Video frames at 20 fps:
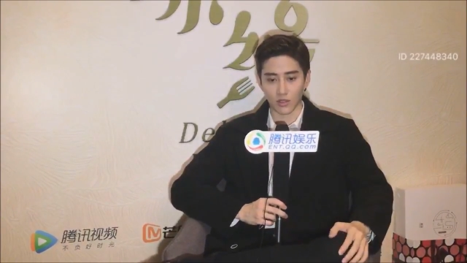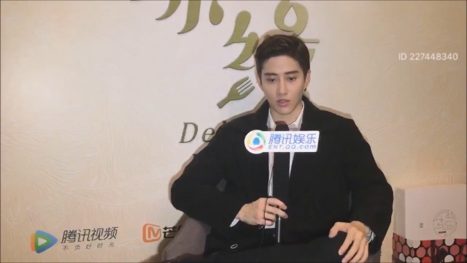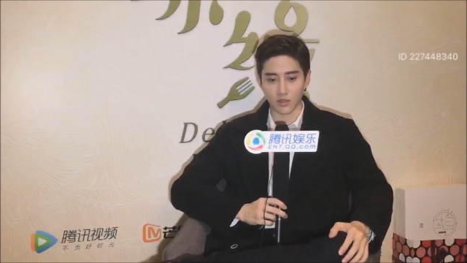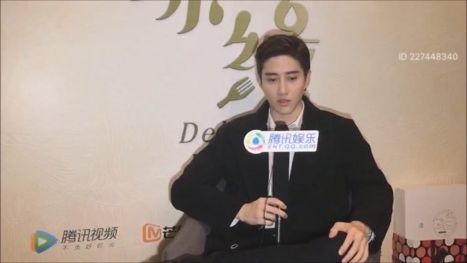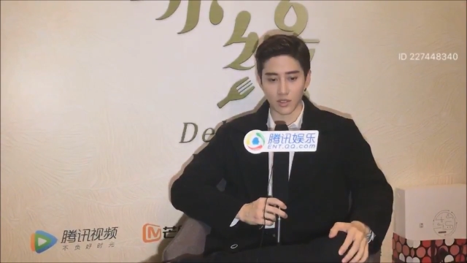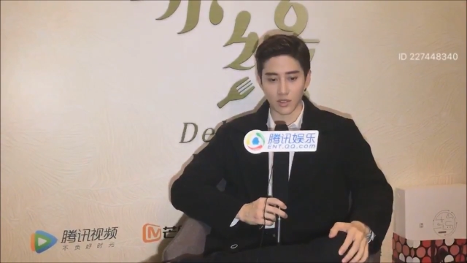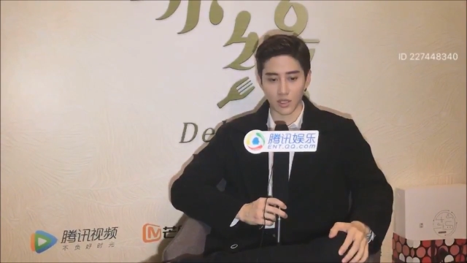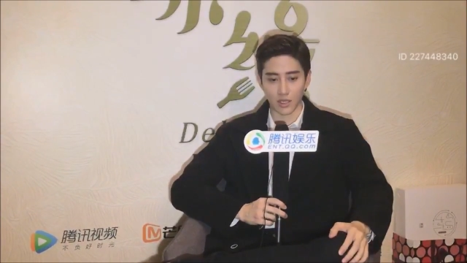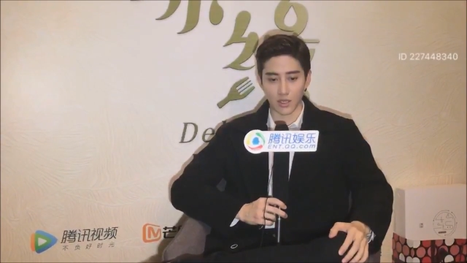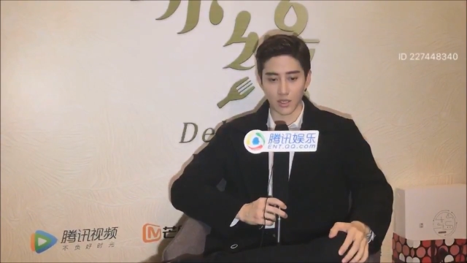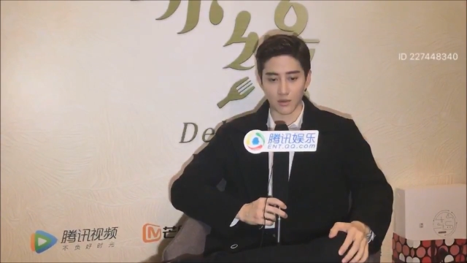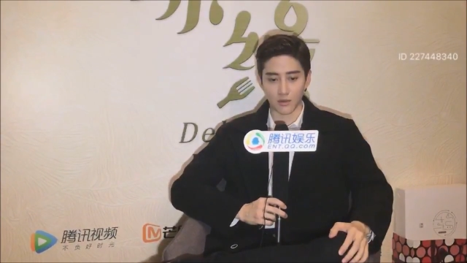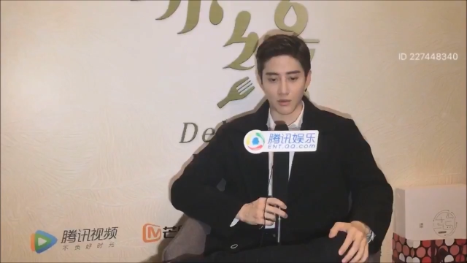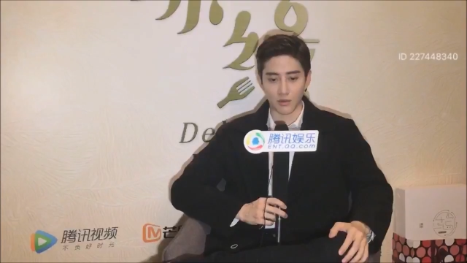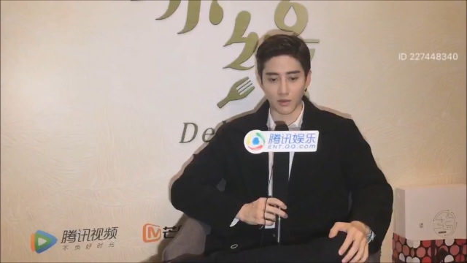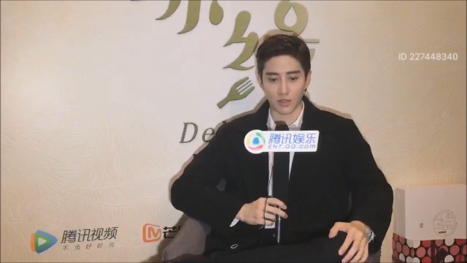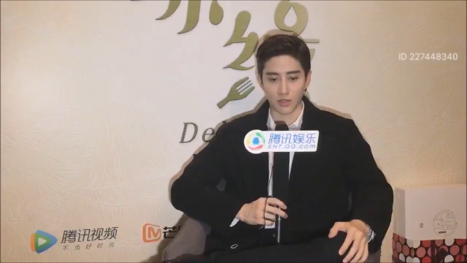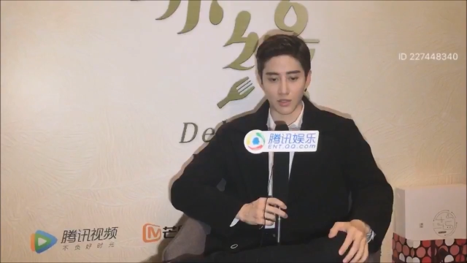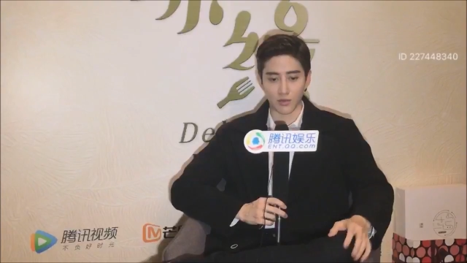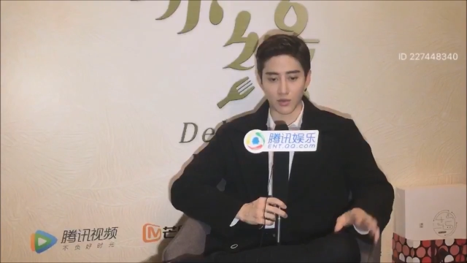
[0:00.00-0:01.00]
在《美
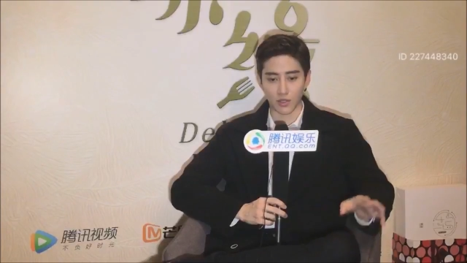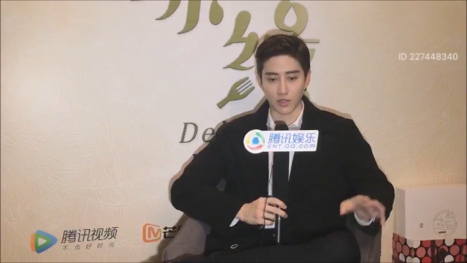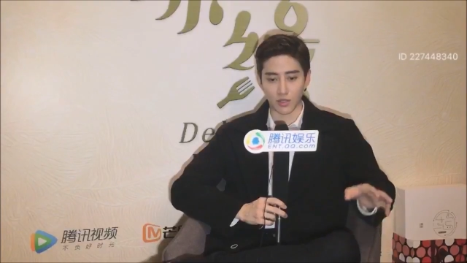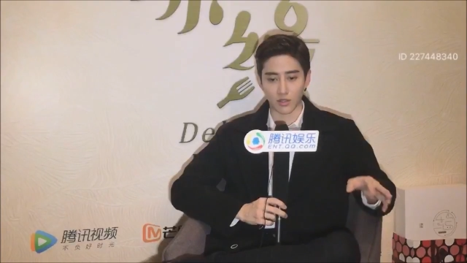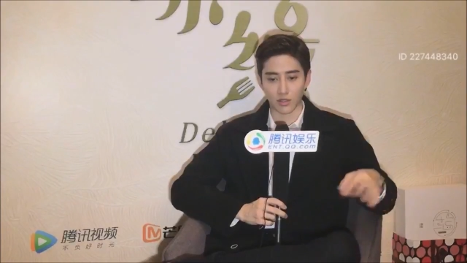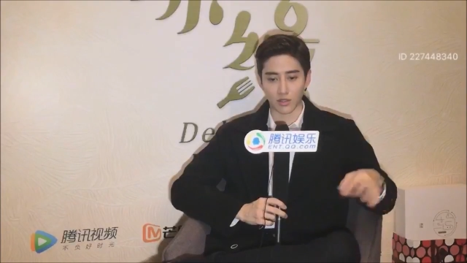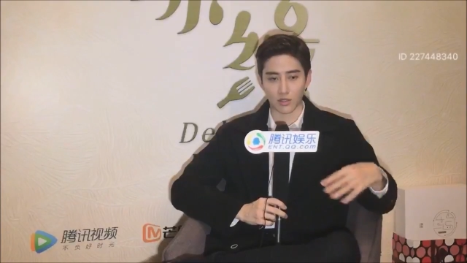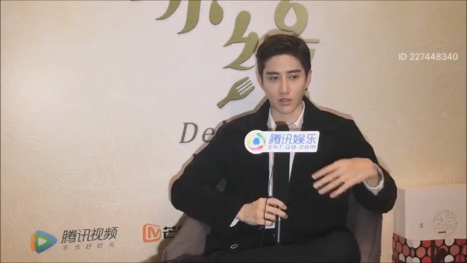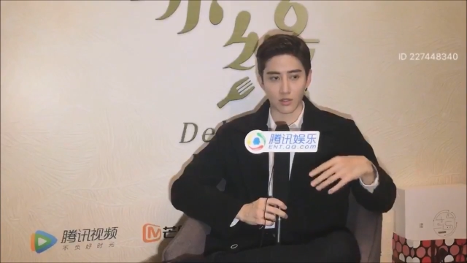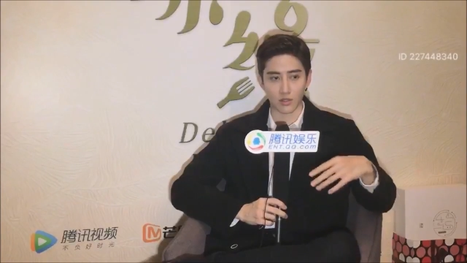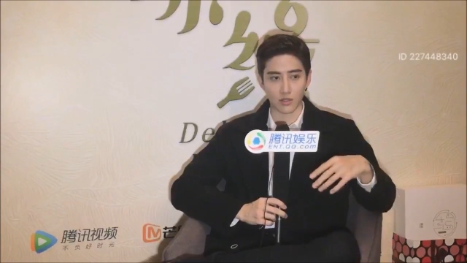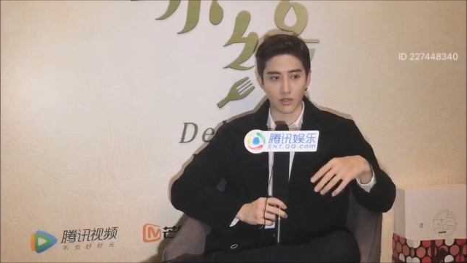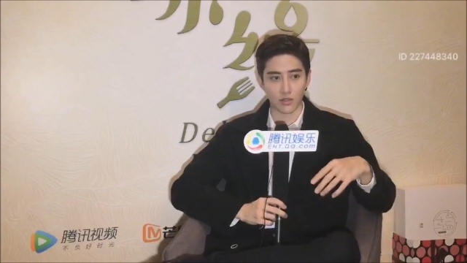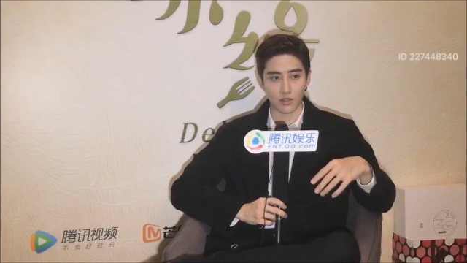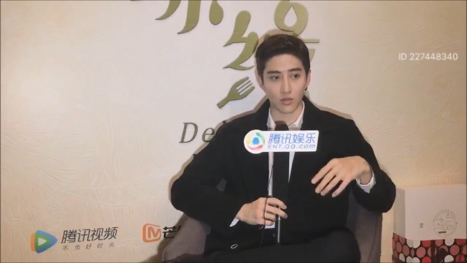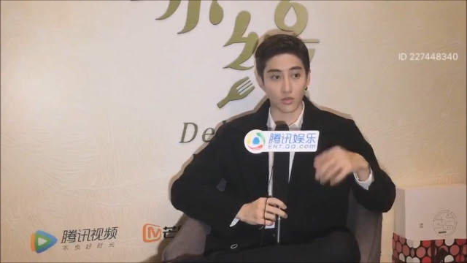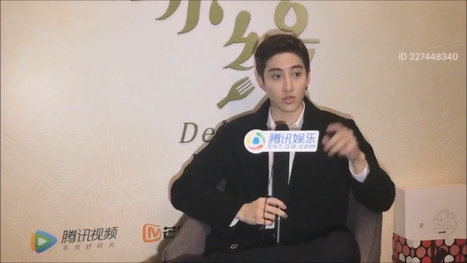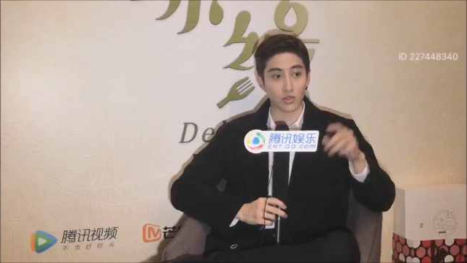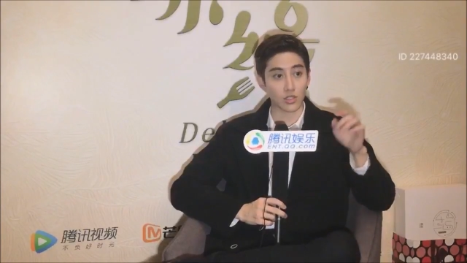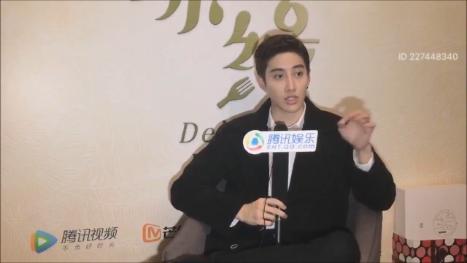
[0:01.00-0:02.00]
味奇缘》
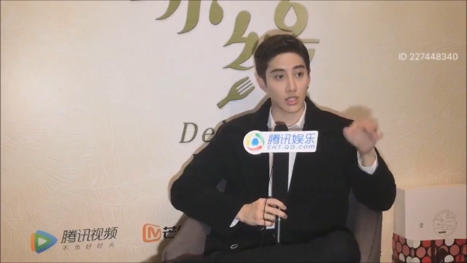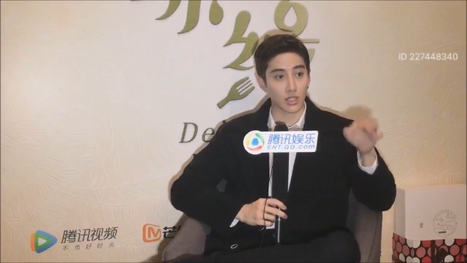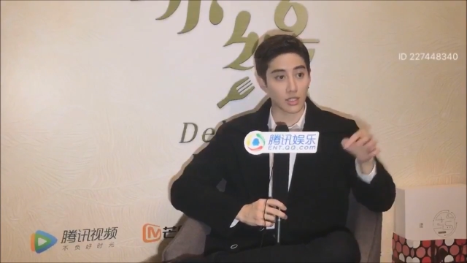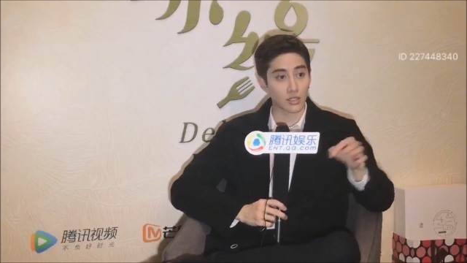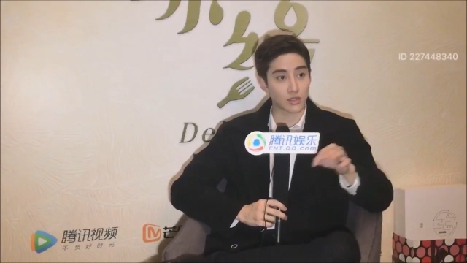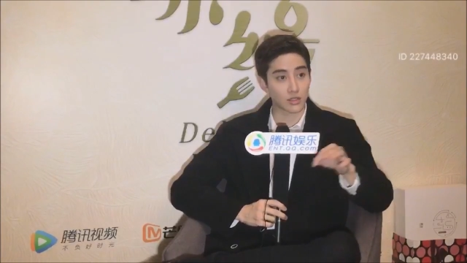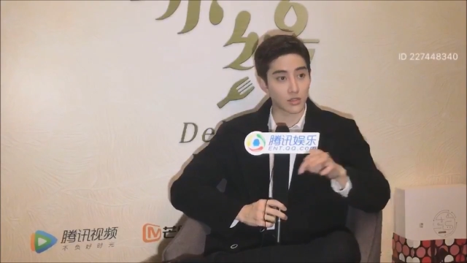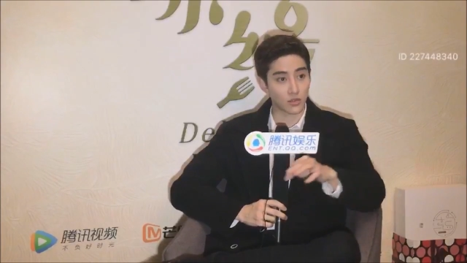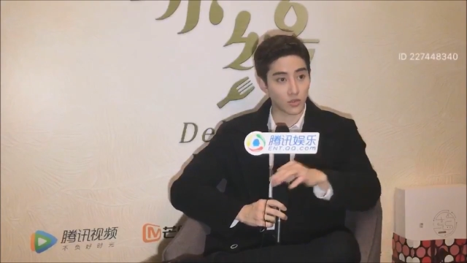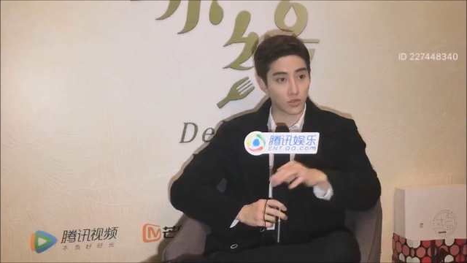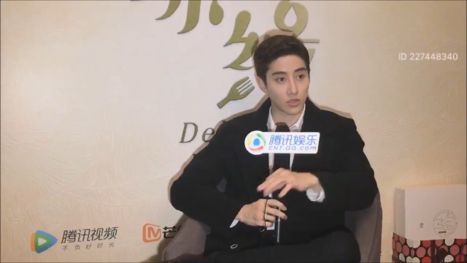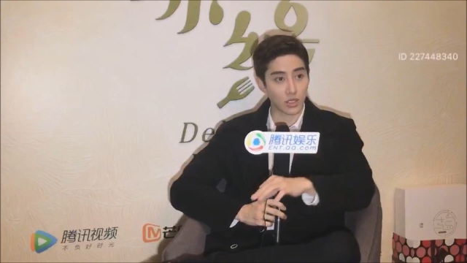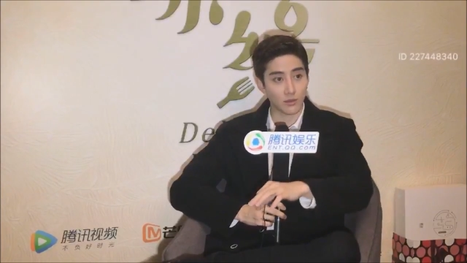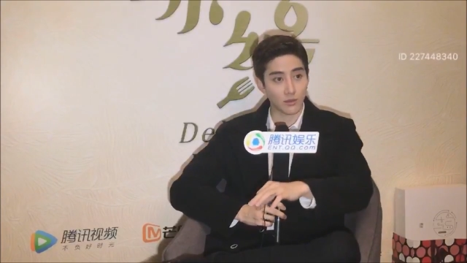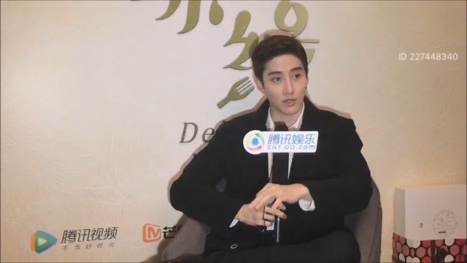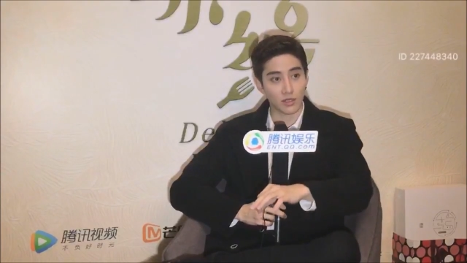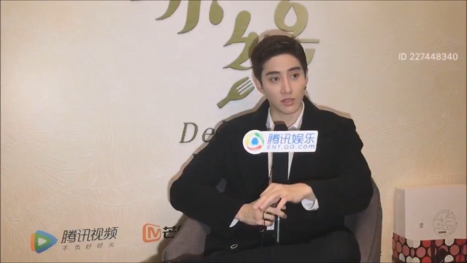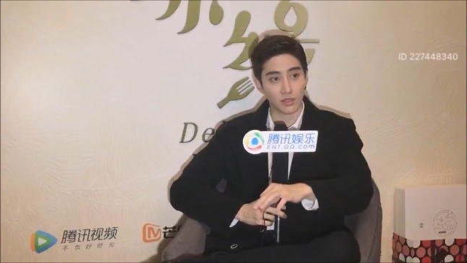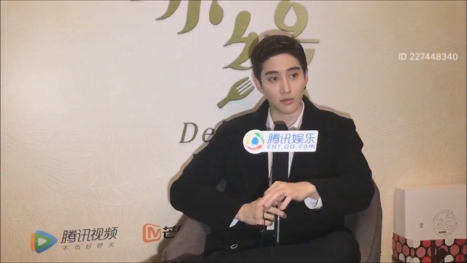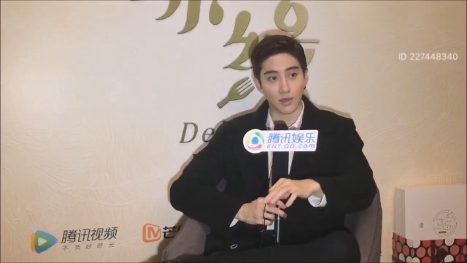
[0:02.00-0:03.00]
中去演宋哲
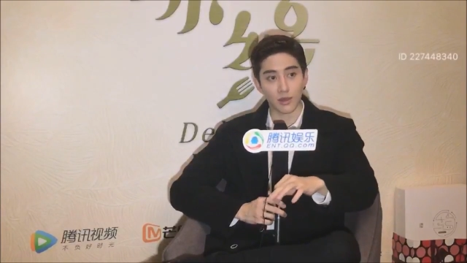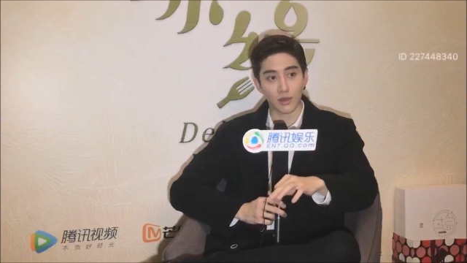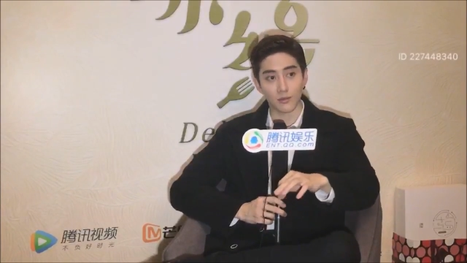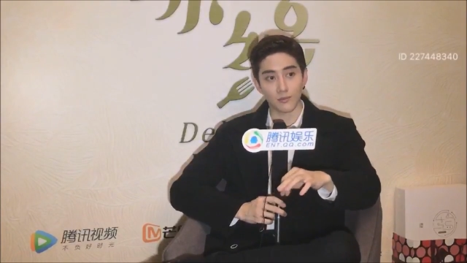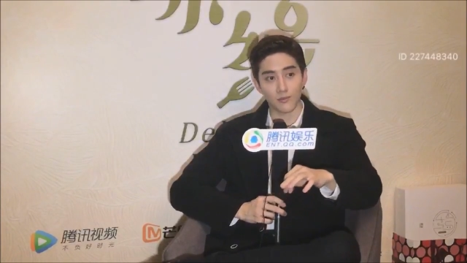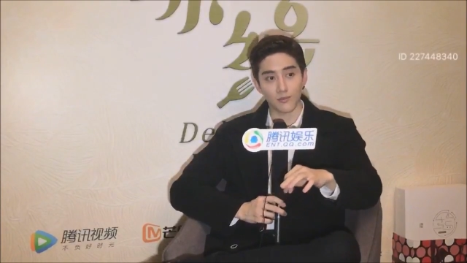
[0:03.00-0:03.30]
明，是吧？